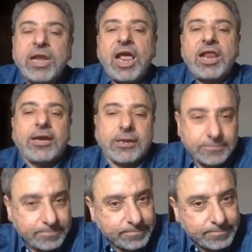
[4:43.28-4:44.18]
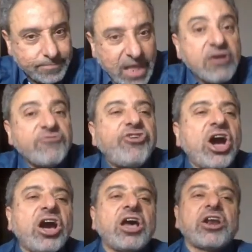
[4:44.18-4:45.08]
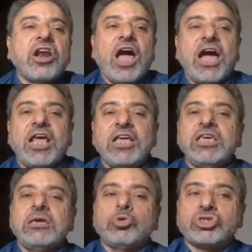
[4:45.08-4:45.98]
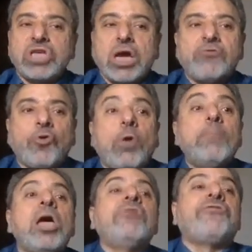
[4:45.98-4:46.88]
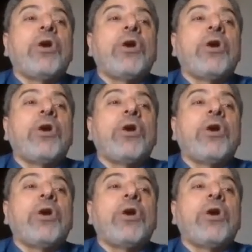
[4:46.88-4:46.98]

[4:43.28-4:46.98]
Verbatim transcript: الهلاك فخر عليهم السقف من